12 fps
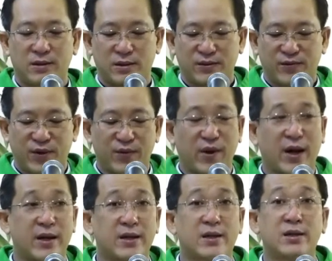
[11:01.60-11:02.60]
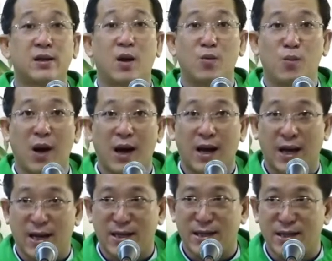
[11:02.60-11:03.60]
Vì vậy, thưa ông bà,
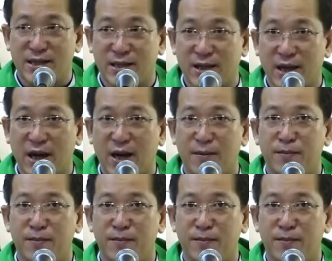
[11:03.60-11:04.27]
anh chị em,